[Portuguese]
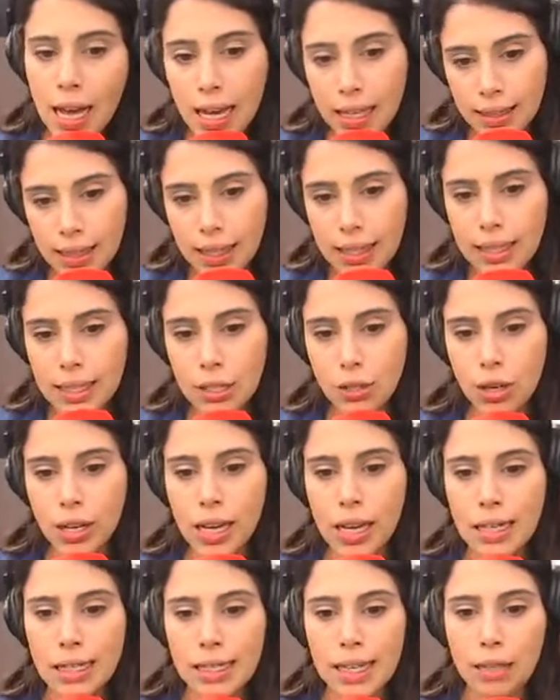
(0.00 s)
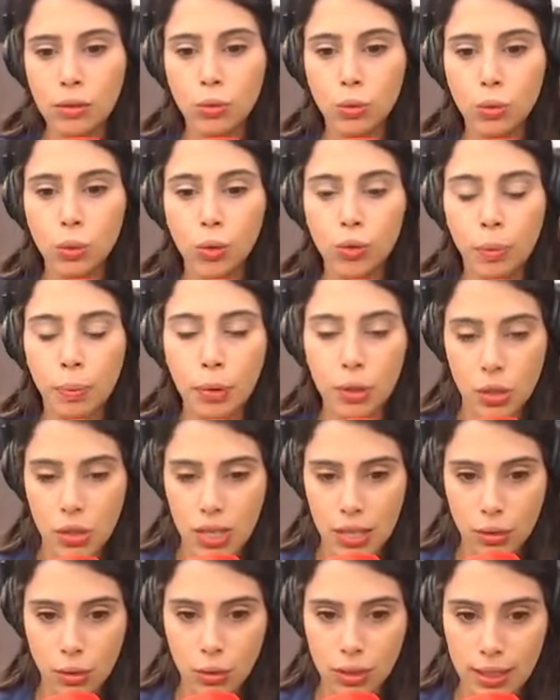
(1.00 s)
até que seja realizado um novo
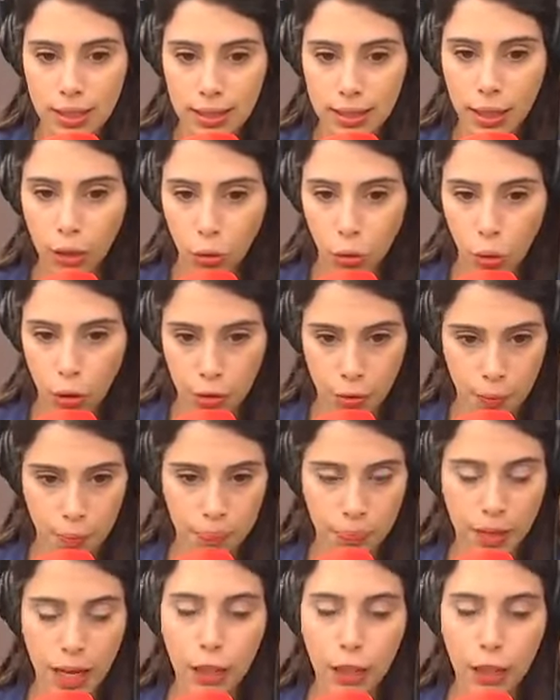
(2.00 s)
processo licitatório.